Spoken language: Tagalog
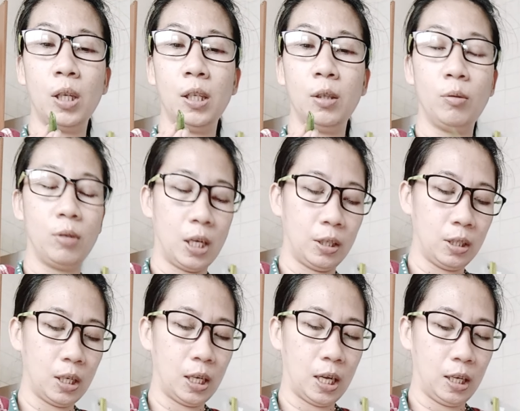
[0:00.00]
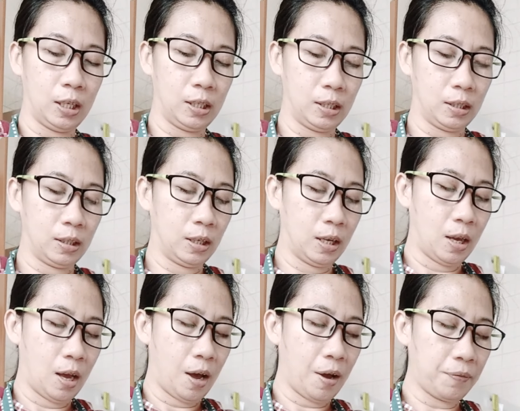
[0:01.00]
ganito lang siya guys.
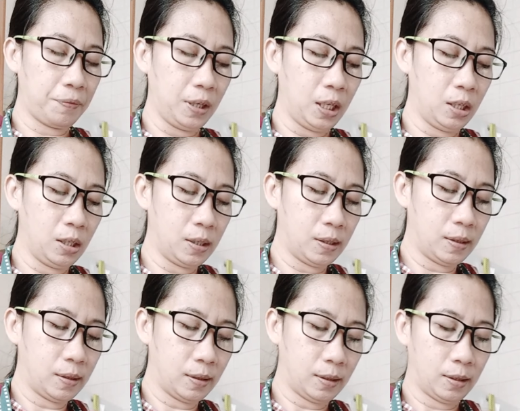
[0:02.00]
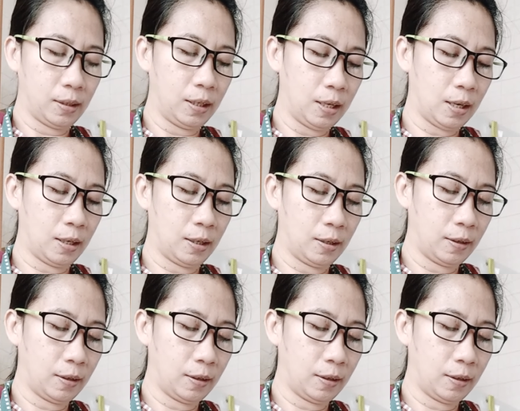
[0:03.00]
Half inch. Yan.